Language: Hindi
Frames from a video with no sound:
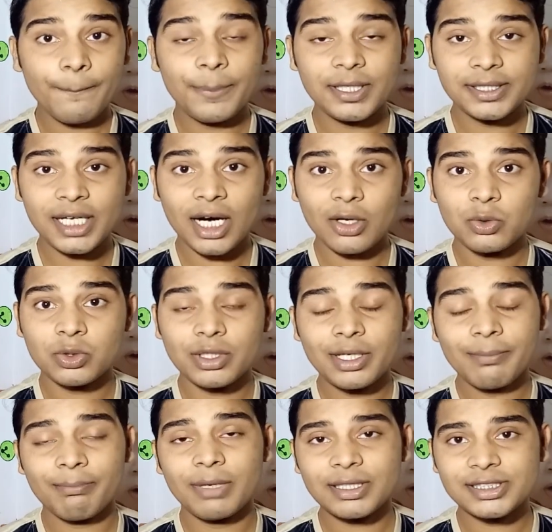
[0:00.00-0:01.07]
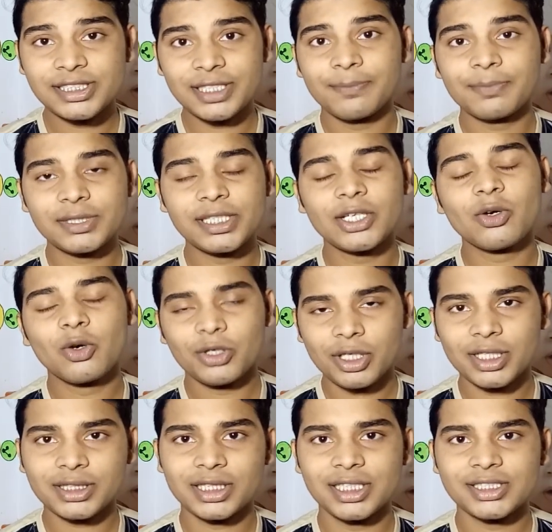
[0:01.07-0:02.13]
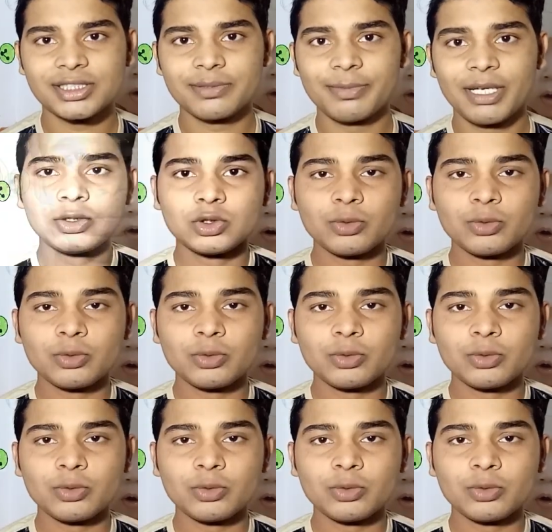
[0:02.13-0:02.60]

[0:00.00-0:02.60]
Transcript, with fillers: विदाउट नंबर सेव किए कॉन्टैक्ट लिस्ट में